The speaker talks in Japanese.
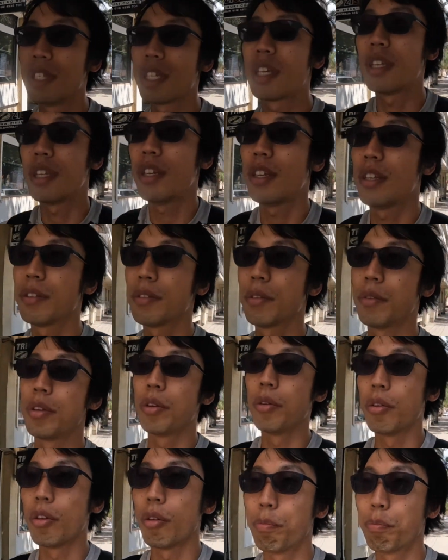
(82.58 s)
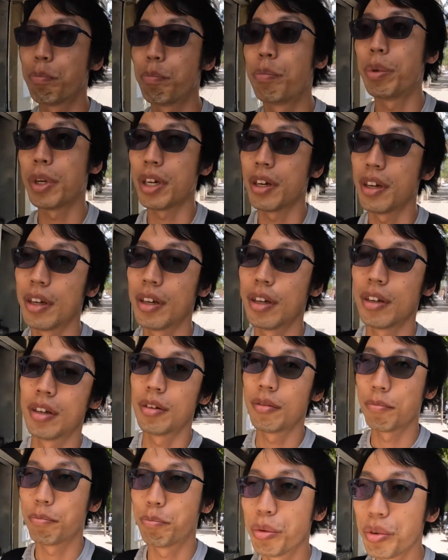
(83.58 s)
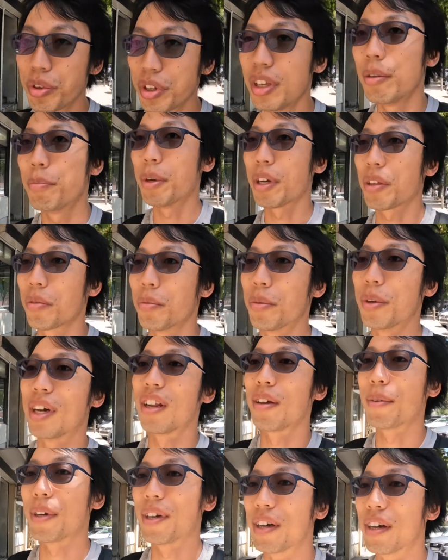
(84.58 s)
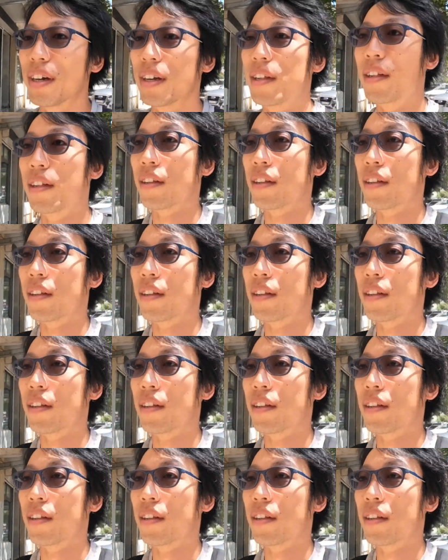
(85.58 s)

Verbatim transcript: 的にそのヨーロッパっぽい場所もあれば、